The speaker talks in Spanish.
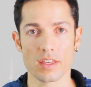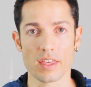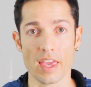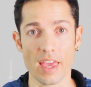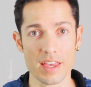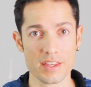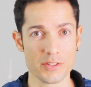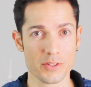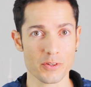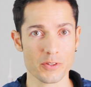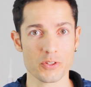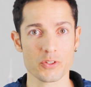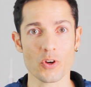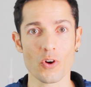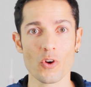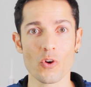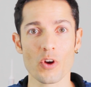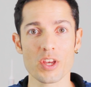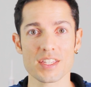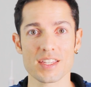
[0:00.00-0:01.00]
Y esto
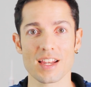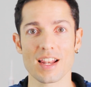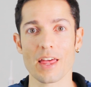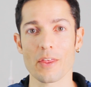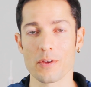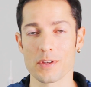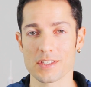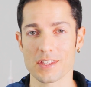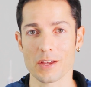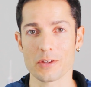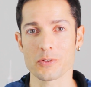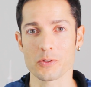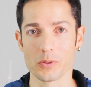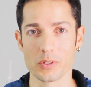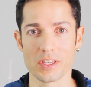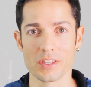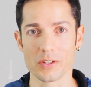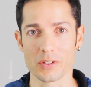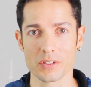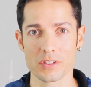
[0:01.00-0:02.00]
solo es el lado de Estados
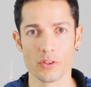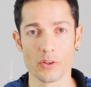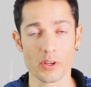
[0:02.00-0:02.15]
Unidos.